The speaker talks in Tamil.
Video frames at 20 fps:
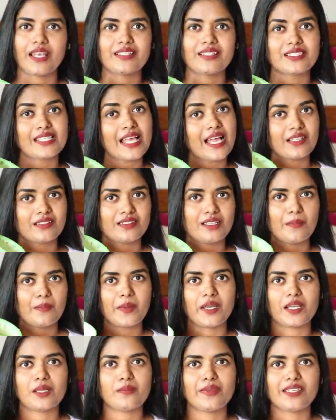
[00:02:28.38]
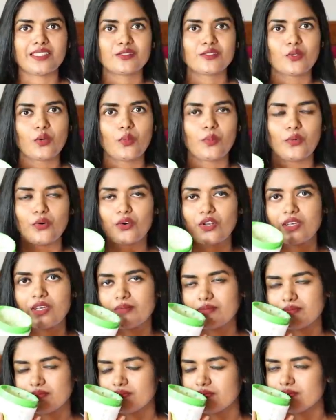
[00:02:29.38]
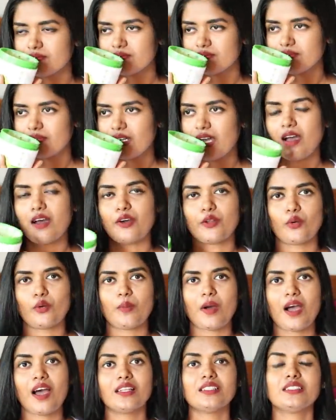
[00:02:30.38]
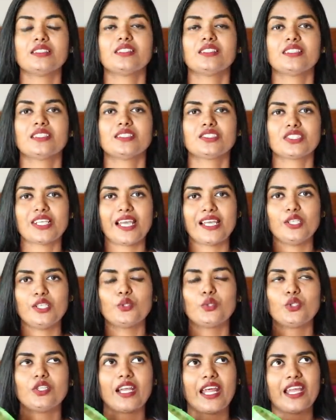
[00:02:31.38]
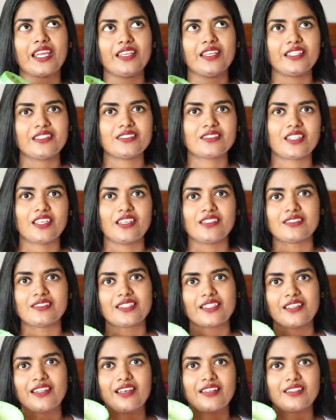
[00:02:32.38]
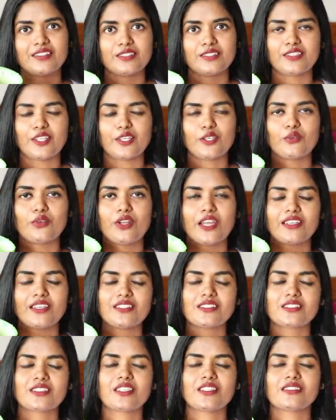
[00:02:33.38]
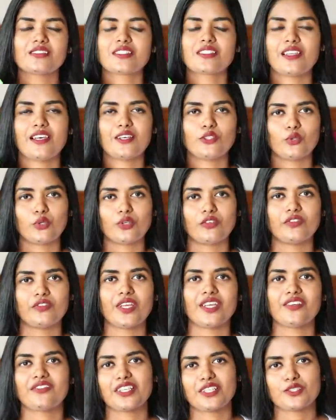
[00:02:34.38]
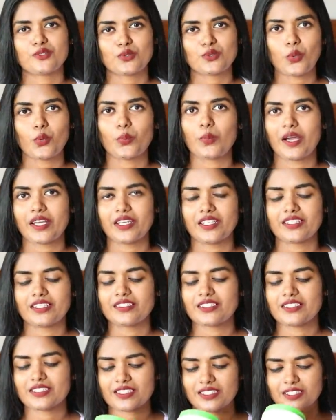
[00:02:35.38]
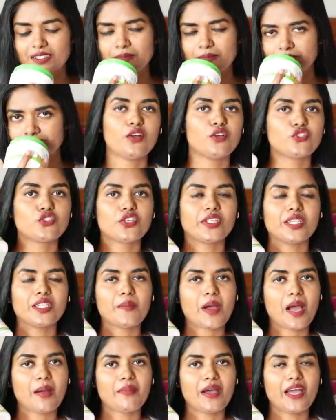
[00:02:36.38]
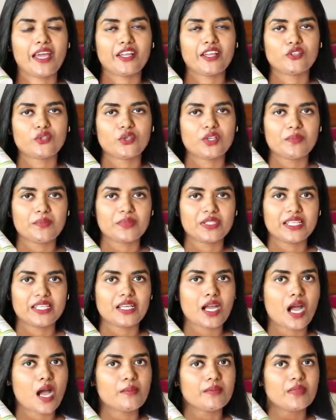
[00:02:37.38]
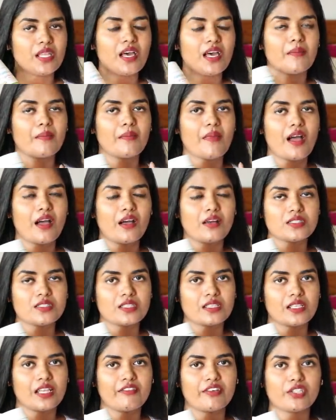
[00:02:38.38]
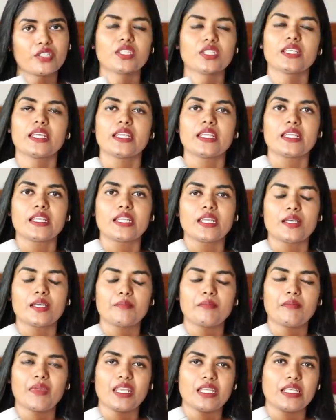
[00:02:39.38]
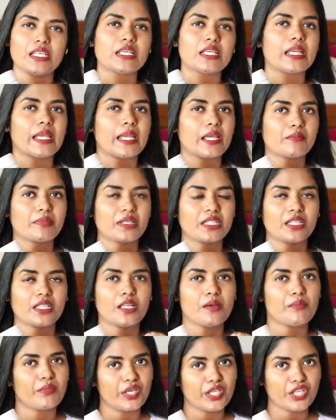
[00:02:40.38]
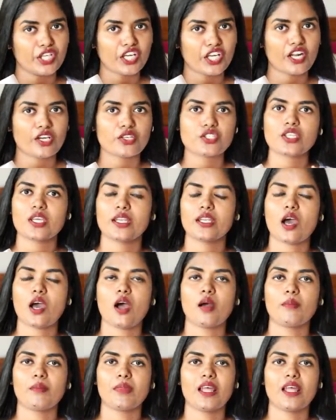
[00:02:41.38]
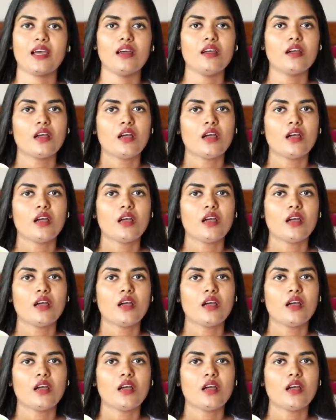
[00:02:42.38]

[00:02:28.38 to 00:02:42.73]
எக்ஸாக்டாக மெடிமிக்ஸ் சோப்போட அரோமா அந்த சைல்ட்ஹுட் நைன்டிஸ் ஸ்கிட்ஸுக்குலாம் அது தெரியும் நைன்டிஸ் ஸ்கிட்ஸுக்குலாம் அது ஒரு ஃபேவரட் சோப்பாக இருந்துச்சு ஸோ இந்த மாமா எர்த்தோட பிரிங் ஆம்லா மாஸ்கில் வந்து என்னென்ன மெயின் இன்க்ரீடியன்ட் பார்த்திங்கன்னா பிரிங்கராஜ் அண்ட் ஆம்லா